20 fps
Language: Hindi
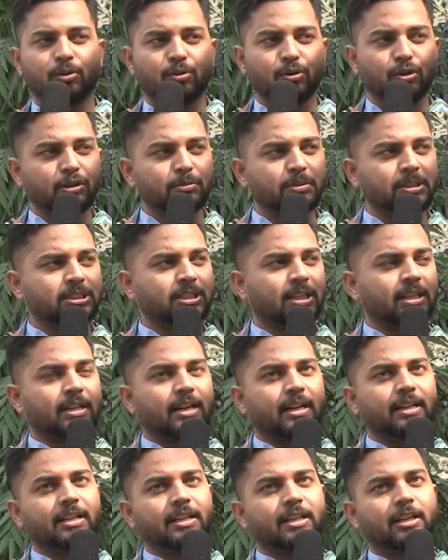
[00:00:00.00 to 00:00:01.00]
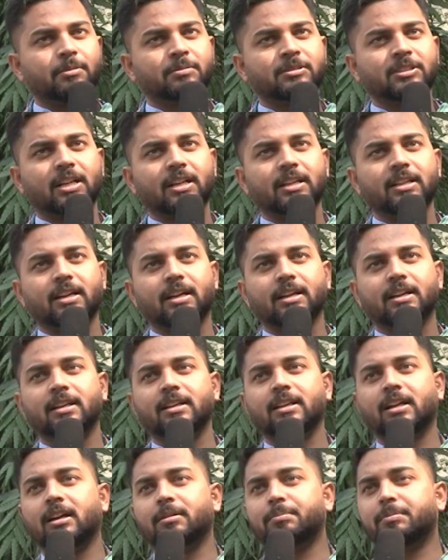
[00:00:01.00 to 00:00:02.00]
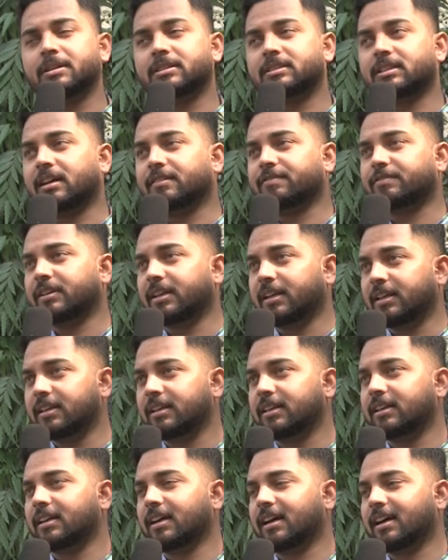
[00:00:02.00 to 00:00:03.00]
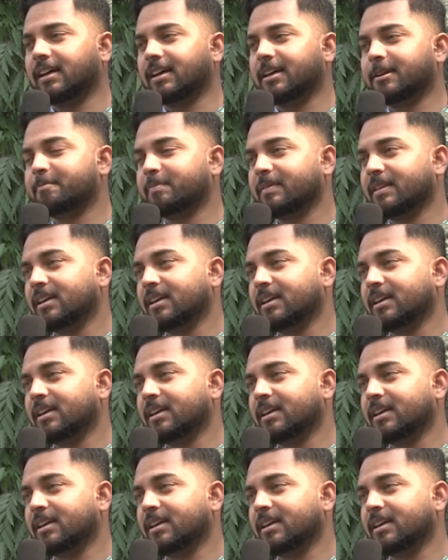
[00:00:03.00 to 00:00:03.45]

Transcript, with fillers: कोई भी सरकारी कर्मचारी आकर यहाँ पे साफ नहीं किया है